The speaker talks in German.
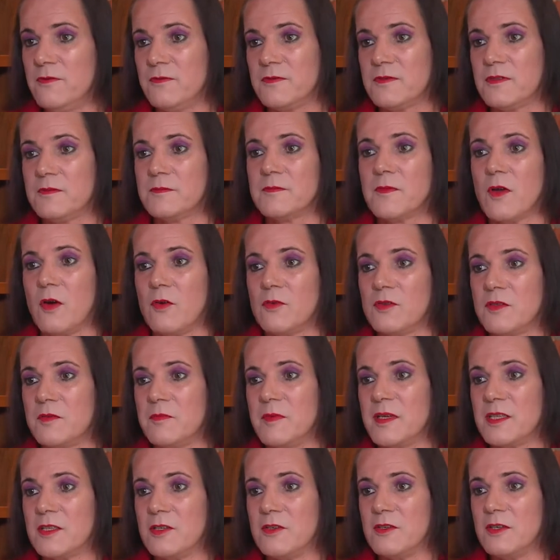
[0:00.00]
auf und
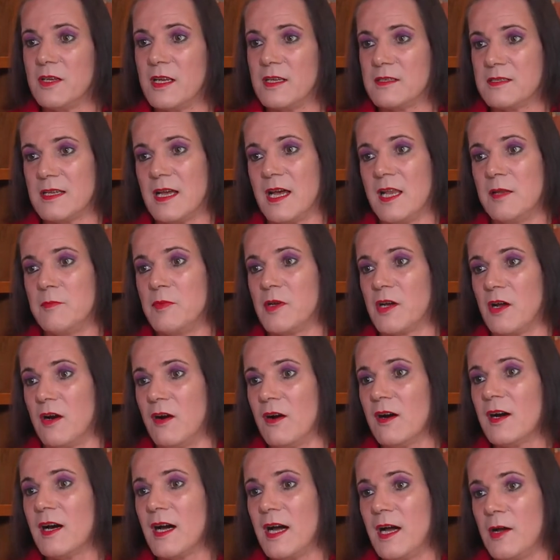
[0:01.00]
wir kaufen auch selber
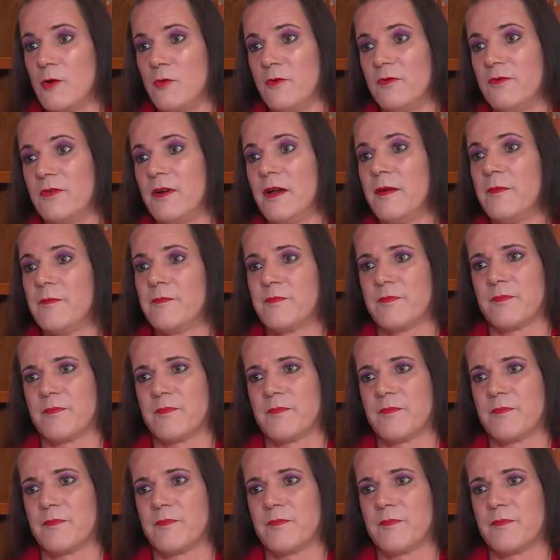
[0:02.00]
ankaufen.